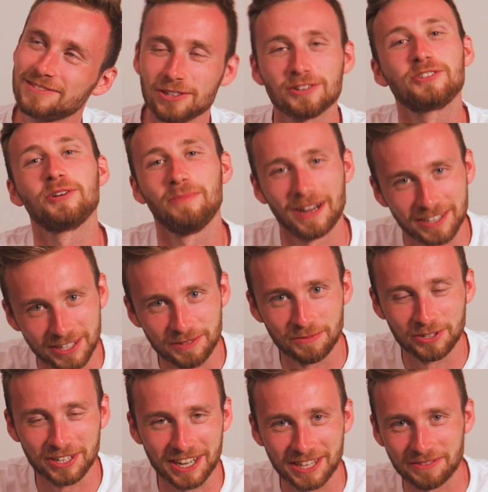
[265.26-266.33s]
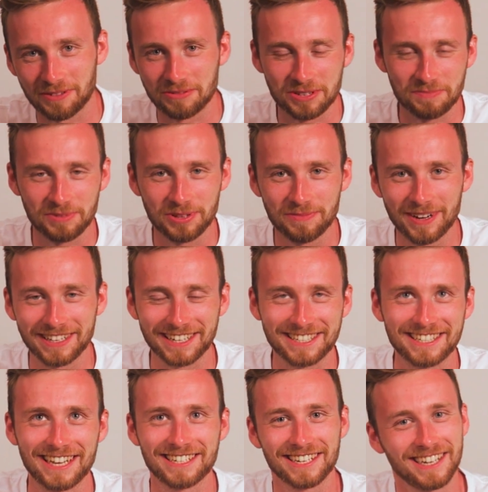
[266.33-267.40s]
coś zobaczyć, może kiedyś Wam się spodoba,
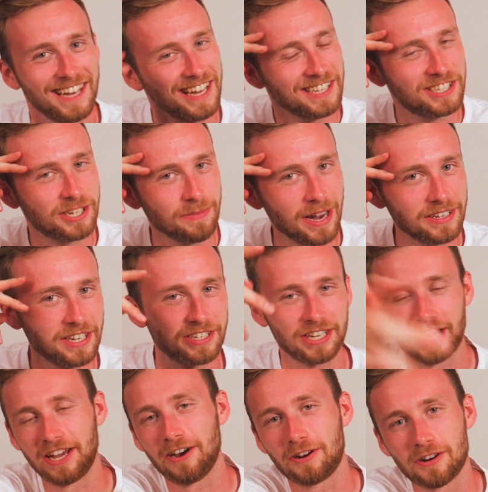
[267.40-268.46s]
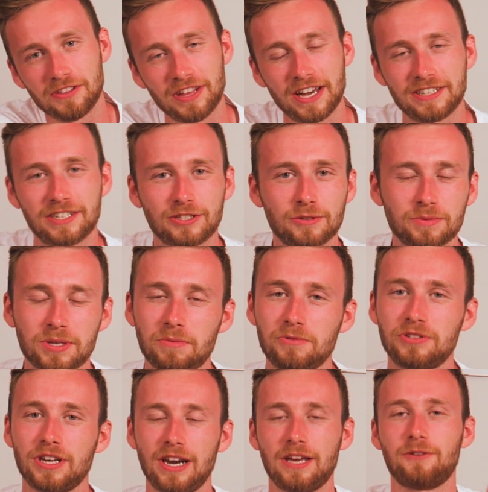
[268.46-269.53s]
tak czy inaczej. Trzymajcie się, oglądajcie,
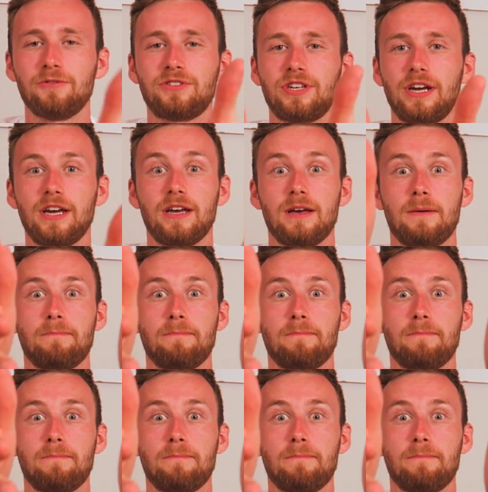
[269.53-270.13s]
subskrybujcie, lajkujcie.